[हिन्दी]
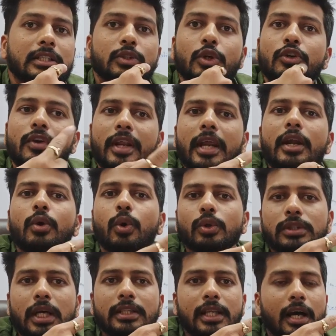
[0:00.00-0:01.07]
जो ट्रेड
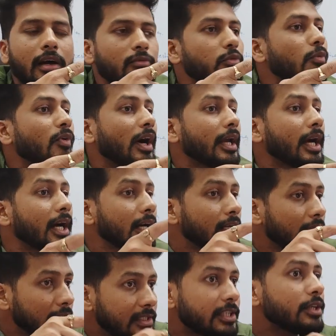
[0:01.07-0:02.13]
होता था वो वाया
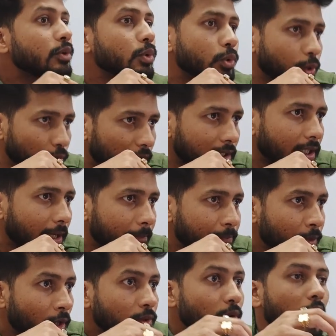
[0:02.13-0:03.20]
सी रूट होता था
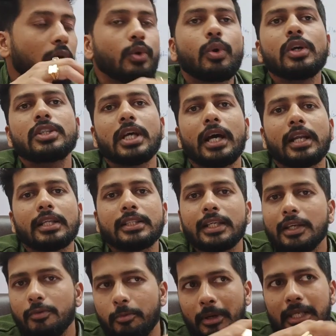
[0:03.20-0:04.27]
तो हर कोई चाह रहा था
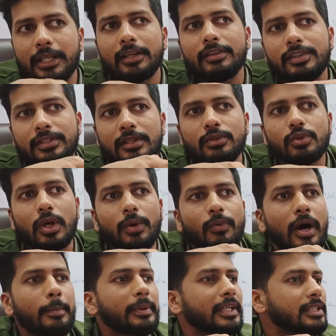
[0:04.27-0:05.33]
कि बल्कन रीजन जो है
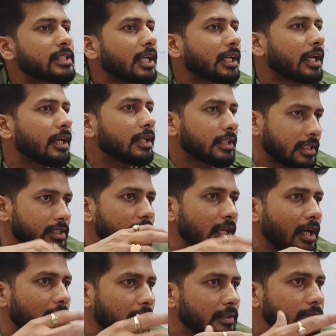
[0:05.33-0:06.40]
वहां पे किसका
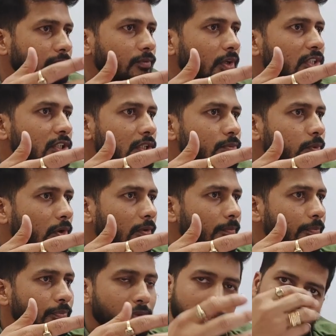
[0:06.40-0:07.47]
किसका वर्चस्व हो
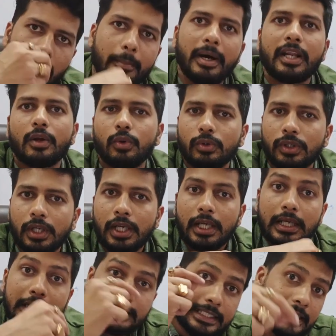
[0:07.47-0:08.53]
हमारा हो
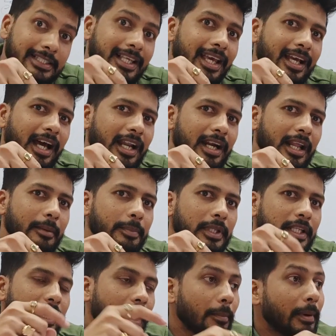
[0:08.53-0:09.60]
जिसके कारण आपने
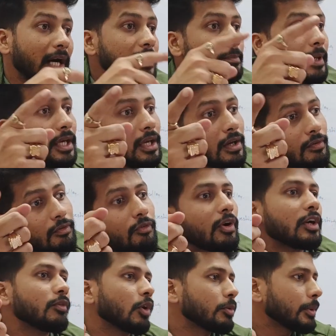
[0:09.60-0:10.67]
देखा बाद में वो
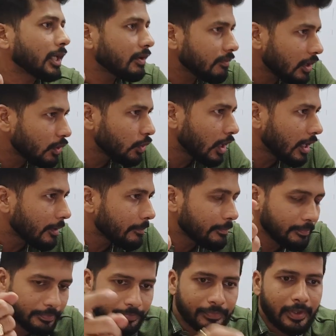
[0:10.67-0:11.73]
वर्ल्ड वॉर में कन्वर्ट हुआ
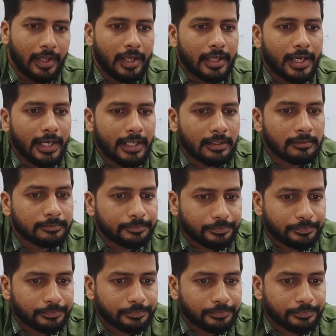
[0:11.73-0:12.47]
गेटिंग